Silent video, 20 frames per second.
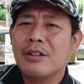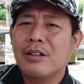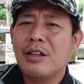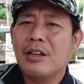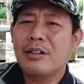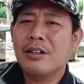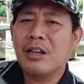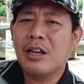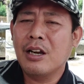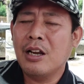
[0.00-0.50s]
Ya,
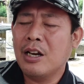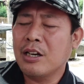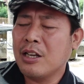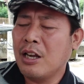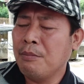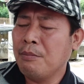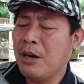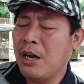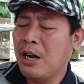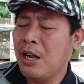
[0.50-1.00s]
dengan
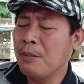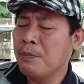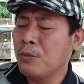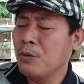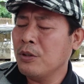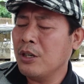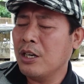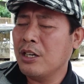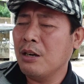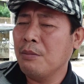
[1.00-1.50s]
harga mahal
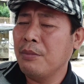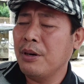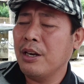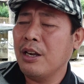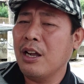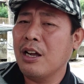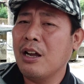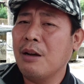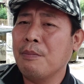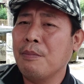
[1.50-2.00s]
pun kadang
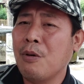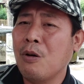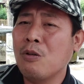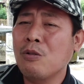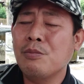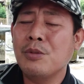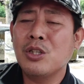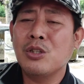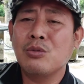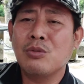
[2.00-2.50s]
mereka nggak mau
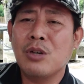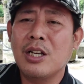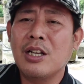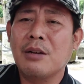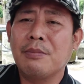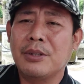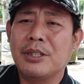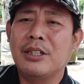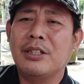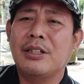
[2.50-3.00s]
menjual
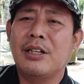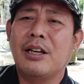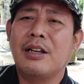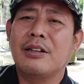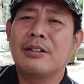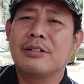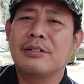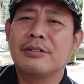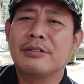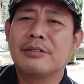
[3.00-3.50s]
yang betina.
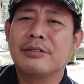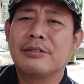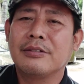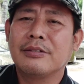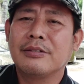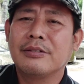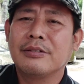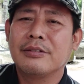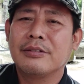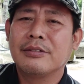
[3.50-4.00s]

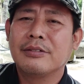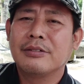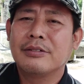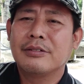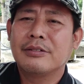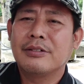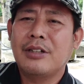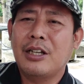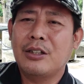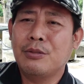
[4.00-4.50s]

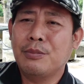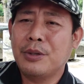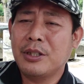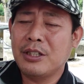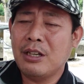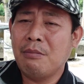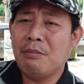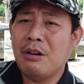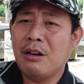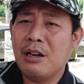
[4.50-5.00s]
Nah itu
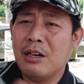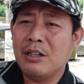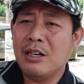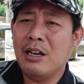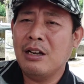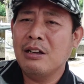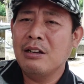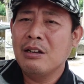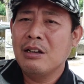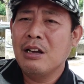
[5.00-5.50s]
pertama,
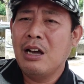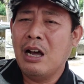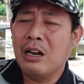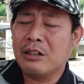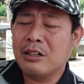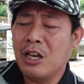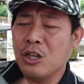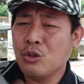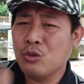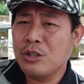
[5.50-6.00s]
kadang
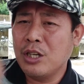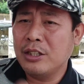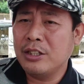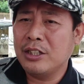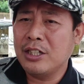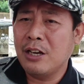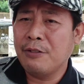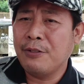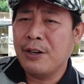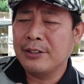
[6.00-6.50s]
harga sudah
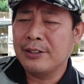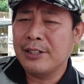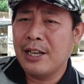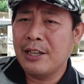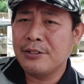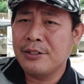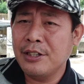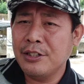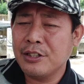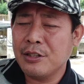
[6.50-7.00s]
tidak
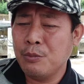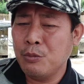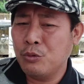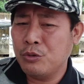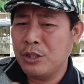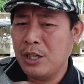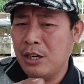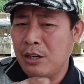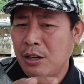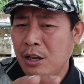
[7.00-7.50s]
fantastis,
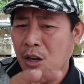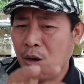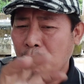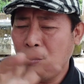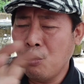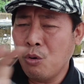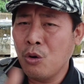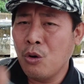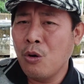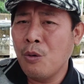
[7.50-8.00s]
kemudian
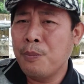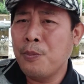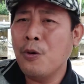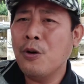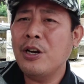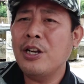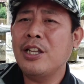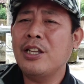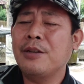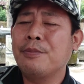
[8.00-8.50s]

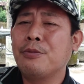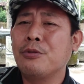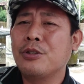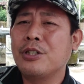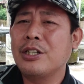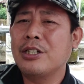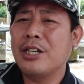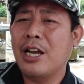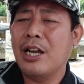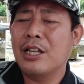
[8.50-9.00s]
monopoli
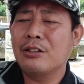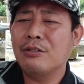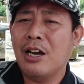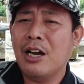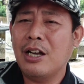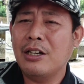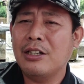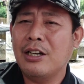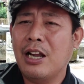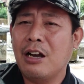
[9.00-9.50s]
budidaya itu
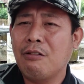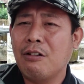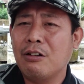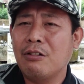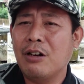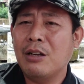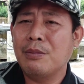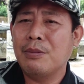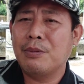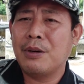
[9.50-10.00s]
akan dilakukan
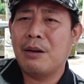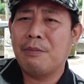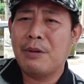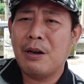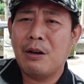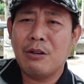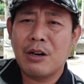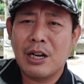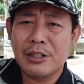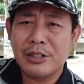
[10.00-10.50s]
oleh
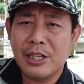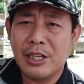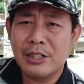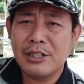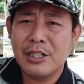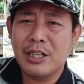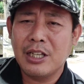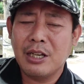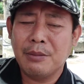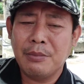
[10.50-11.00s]
beberapa orang
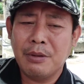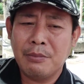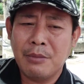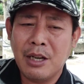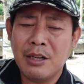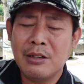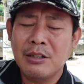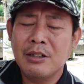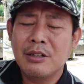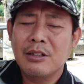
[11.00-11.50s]
saja yang
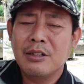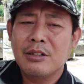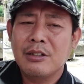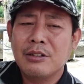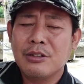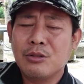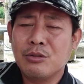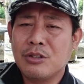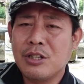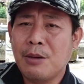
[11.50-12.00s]
memang
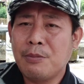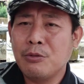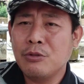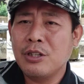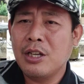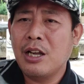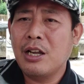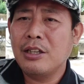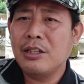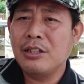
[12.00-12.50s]
sudah
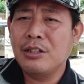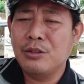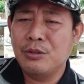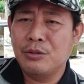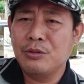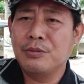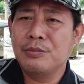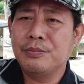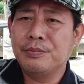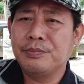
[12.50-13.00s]
punya
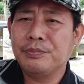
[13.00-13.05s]
induk.